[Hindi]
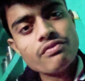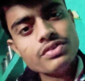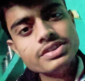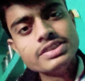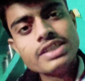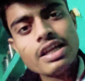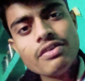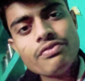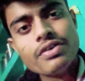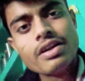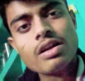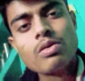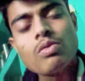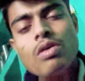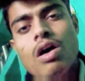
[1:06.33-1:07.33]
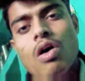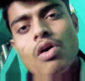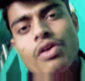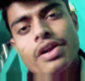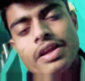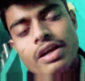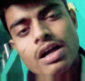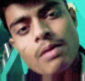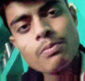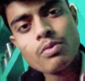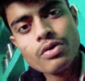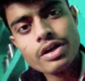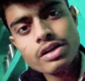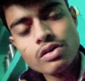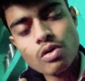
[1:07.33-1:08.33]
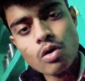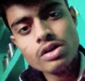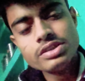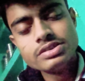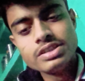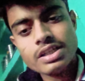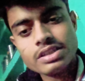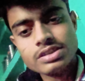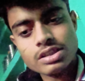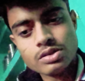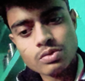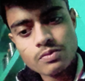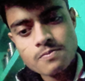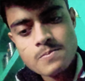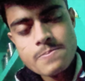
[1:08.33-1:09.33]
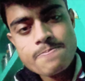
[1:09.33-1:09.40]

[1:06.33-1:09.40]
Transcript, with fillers: फिज़िकली फिट रखूँगा और एक आपको एक नॉलेज देना चाहता हूँ